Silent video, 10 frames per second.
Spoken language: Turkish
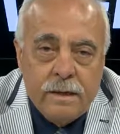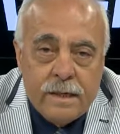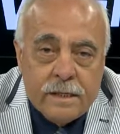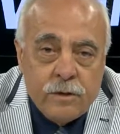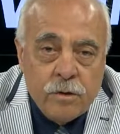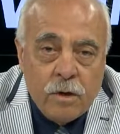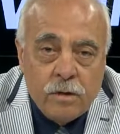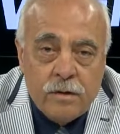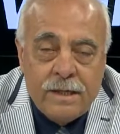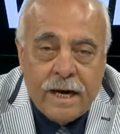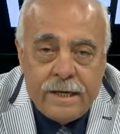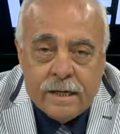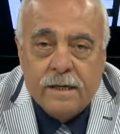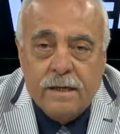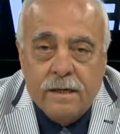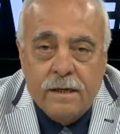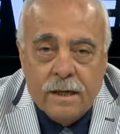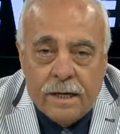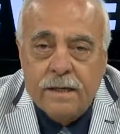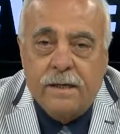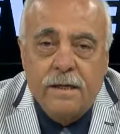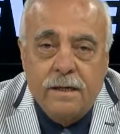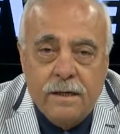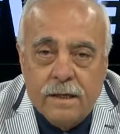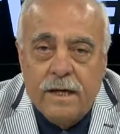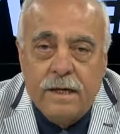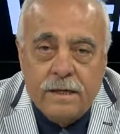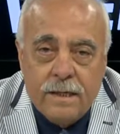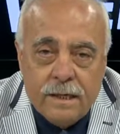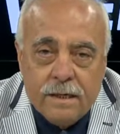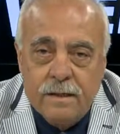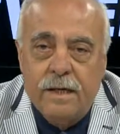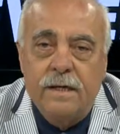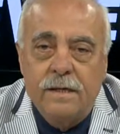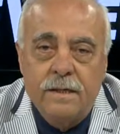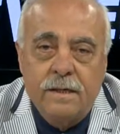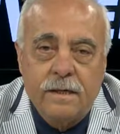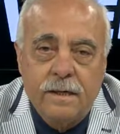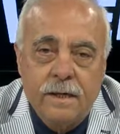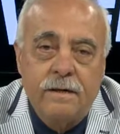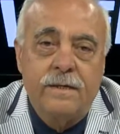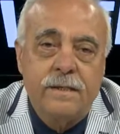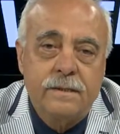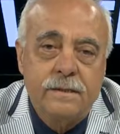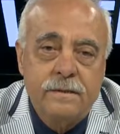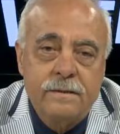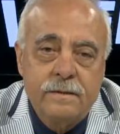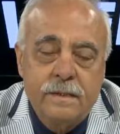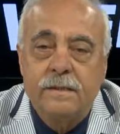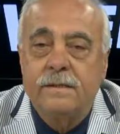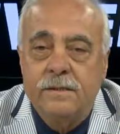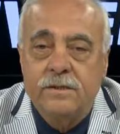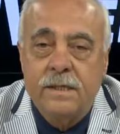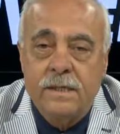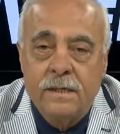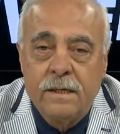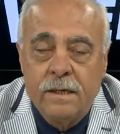Ne diyor? Laik, laik, laiklik, laiklik. Evet. İşte